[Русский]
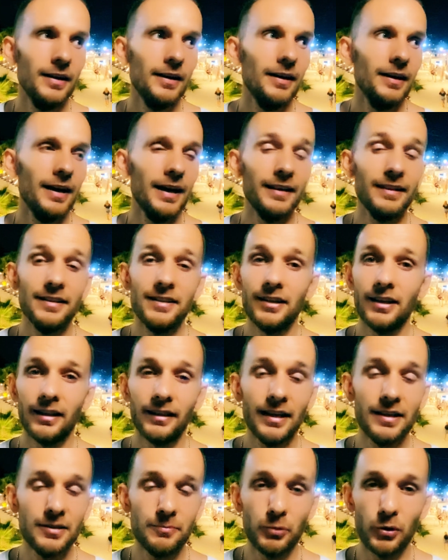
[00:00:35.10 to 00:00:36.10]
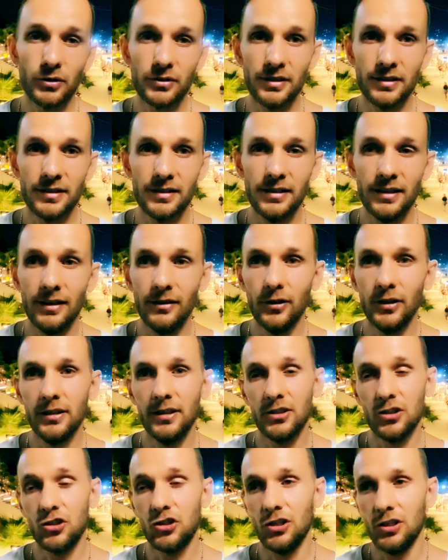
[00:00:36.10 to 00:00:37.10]
Это никогда не поздно сделать,
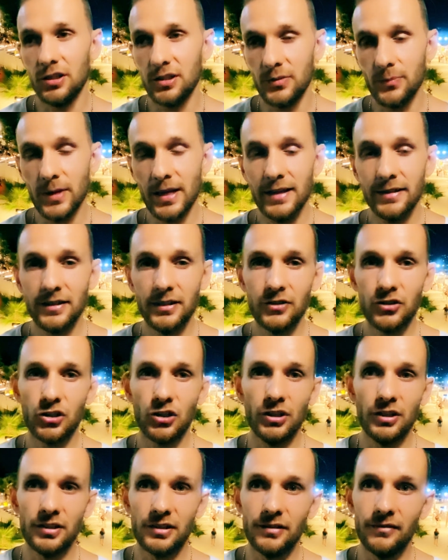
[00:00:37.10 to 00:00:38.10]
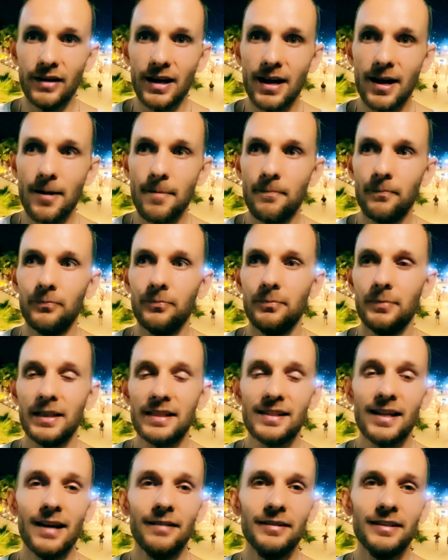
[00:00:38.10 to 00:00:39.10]
даже через месяц, через два.
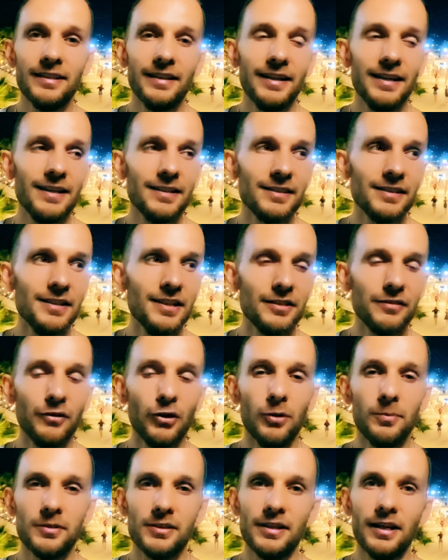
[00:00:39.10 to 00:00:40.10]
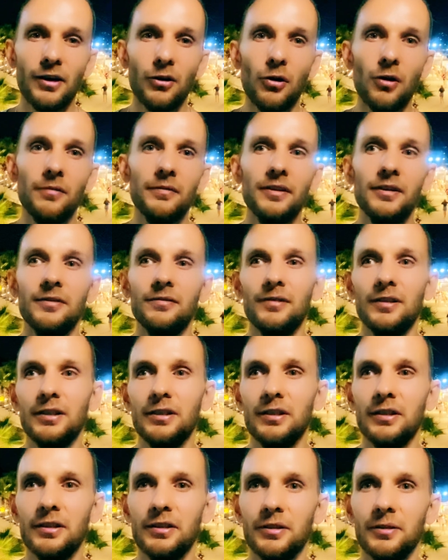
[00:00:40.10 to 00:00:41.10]
Поставить крест на своем здоровье
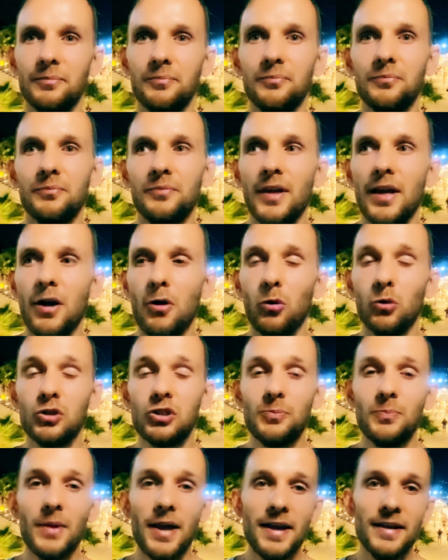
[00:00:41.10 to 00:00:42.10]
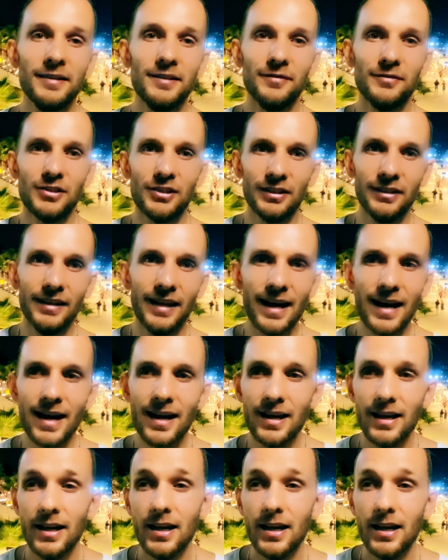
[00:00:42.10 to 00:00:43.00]
вы успеете всегда.